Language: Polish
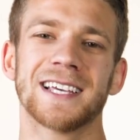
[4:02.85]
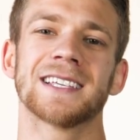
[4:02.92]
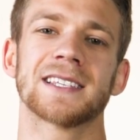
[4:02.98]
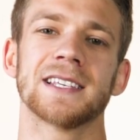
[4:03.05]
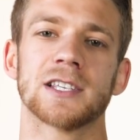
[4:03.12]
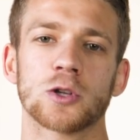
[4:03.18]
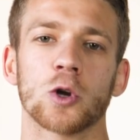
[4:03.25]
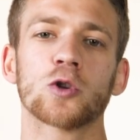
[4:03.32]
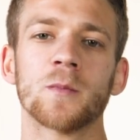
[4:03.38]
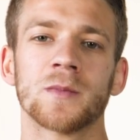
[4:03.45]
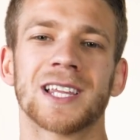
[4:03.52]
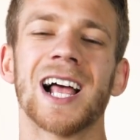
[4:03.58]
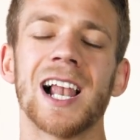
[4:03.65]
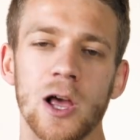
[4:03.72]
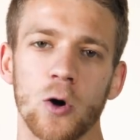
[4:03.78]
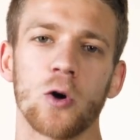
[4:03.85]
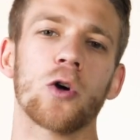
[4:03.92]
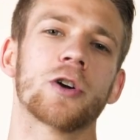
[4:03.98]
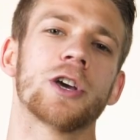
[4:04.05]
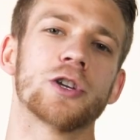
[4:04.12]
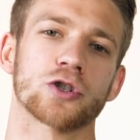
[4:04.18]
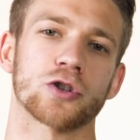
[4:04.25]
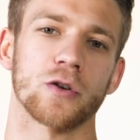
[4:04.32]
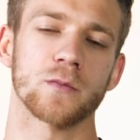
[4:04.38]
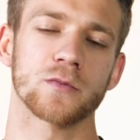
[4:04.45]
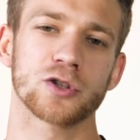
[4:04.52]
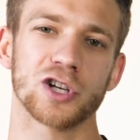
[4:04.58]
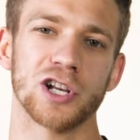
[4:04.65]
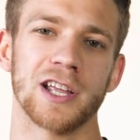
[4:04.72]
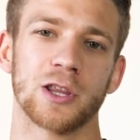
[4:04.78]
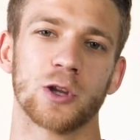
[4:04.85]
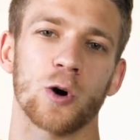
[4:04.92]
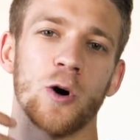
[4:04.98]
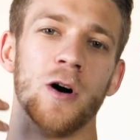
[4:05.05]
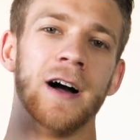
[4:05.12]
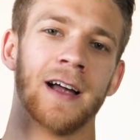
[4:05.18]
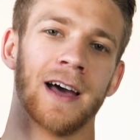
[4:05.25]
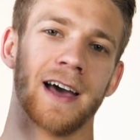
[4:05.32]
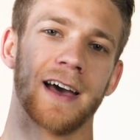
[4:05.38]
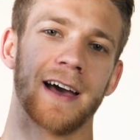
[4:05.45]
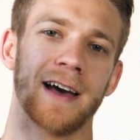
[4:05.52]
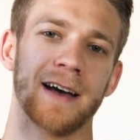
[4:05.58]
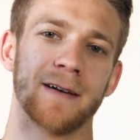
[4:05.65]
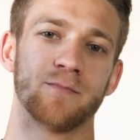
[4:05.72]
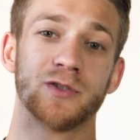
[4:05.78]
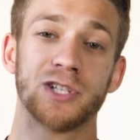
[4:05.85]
jest istotą teleologiczną, czyli do e,